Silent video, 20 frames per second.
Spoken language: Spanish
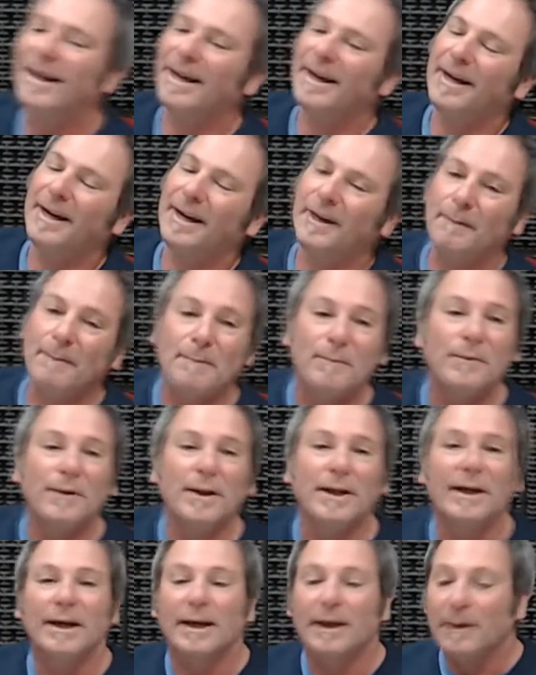Eh,
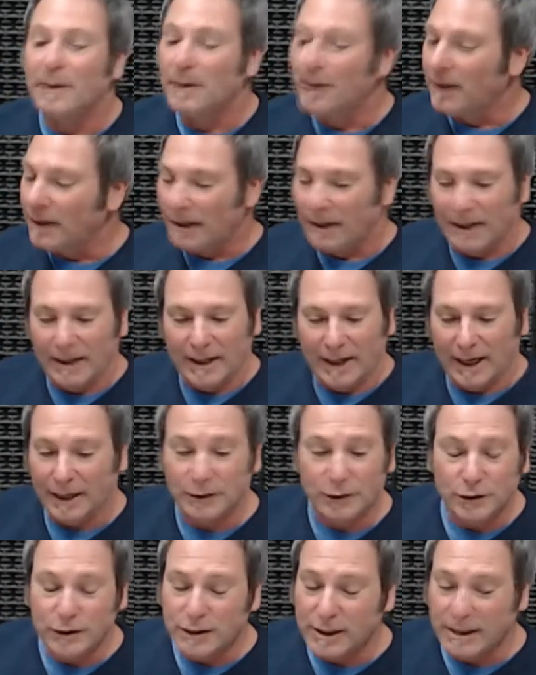
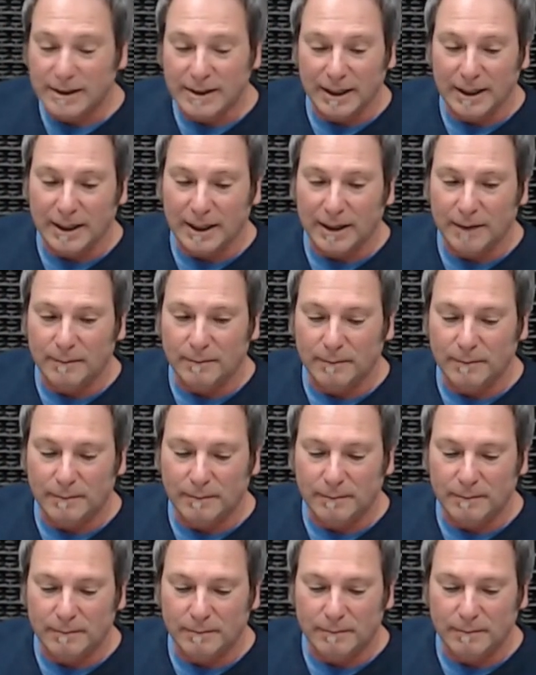entonces,
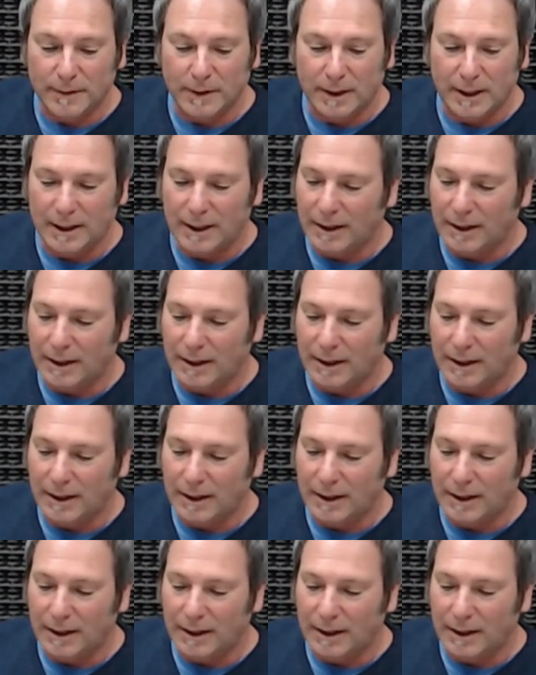em,